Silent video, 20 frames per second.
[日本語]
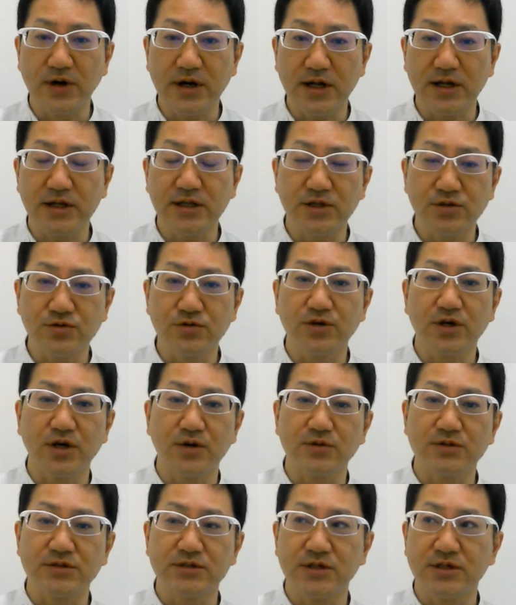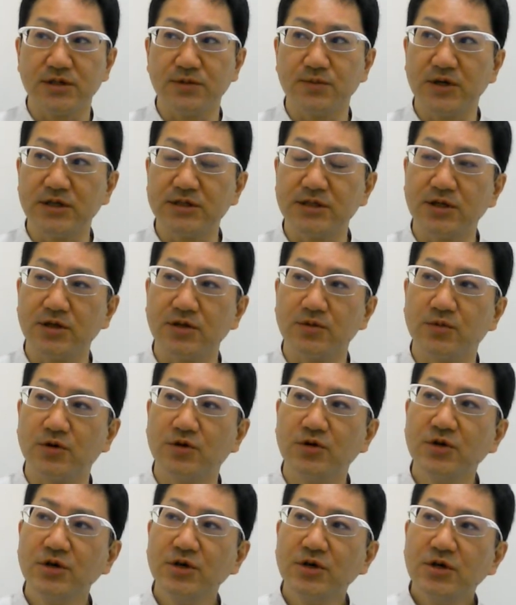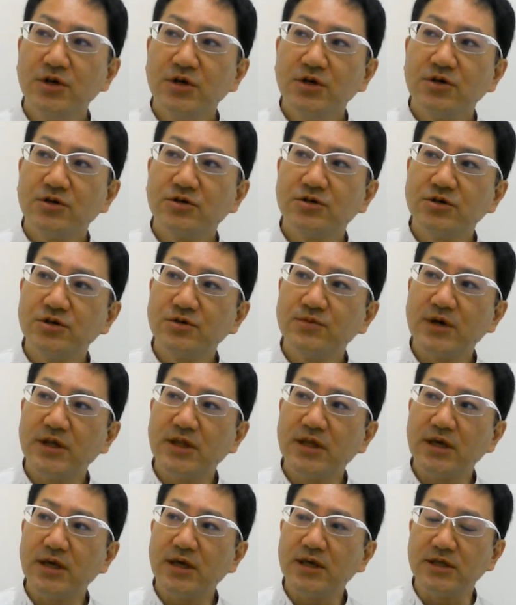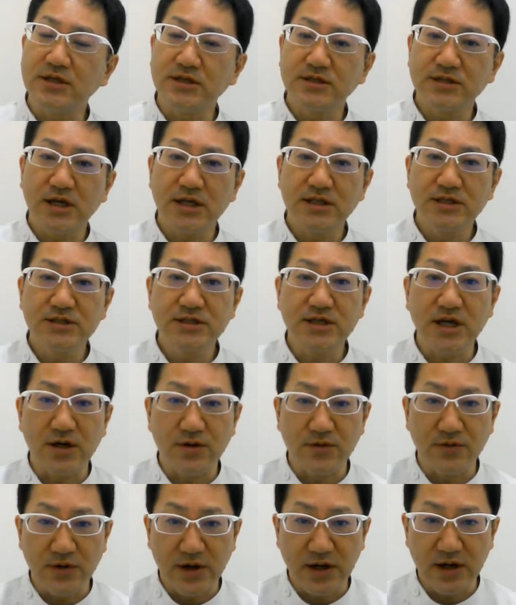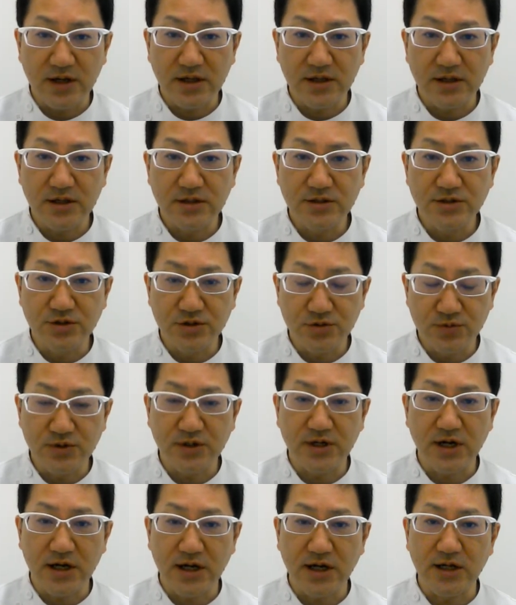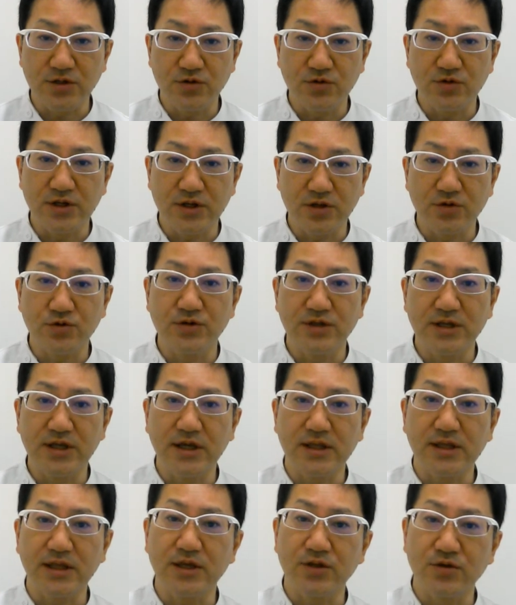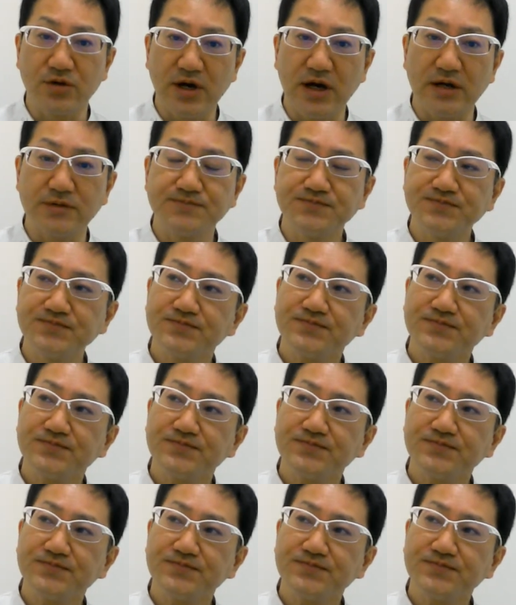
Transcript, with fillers: わかりにくいかもしれませんけども、車で2、3時間は十分かかるような距離であったりとか、